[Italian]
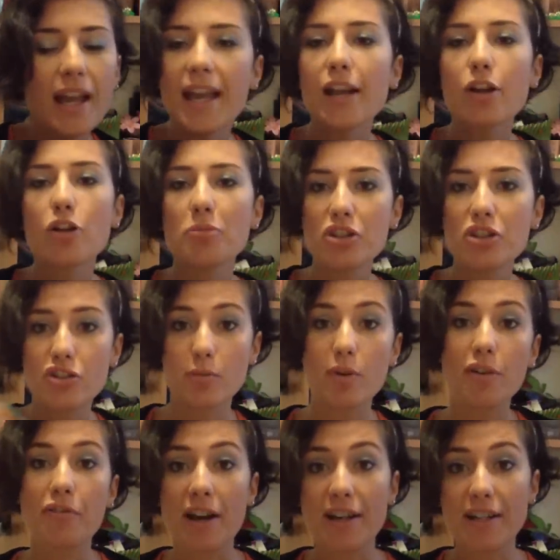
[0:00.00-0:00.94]
e
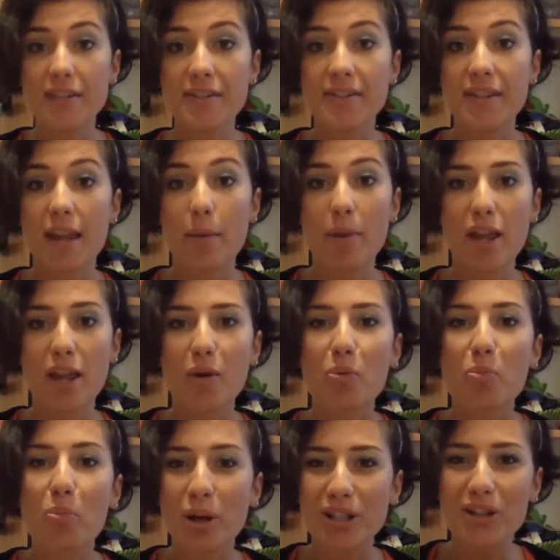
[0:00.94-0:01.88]
cominciamo a fare insieme
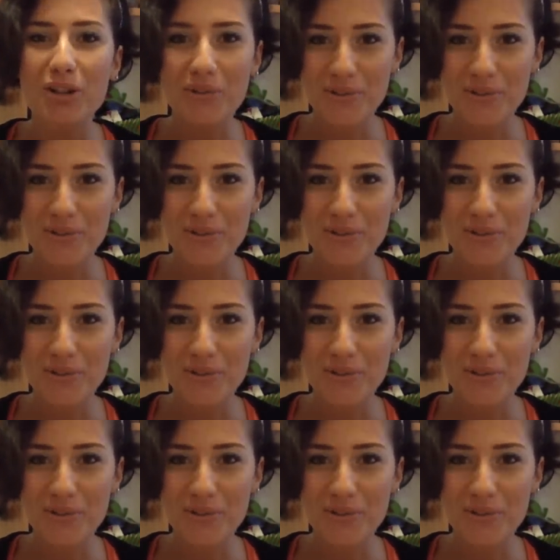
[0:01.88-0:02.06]
un po' di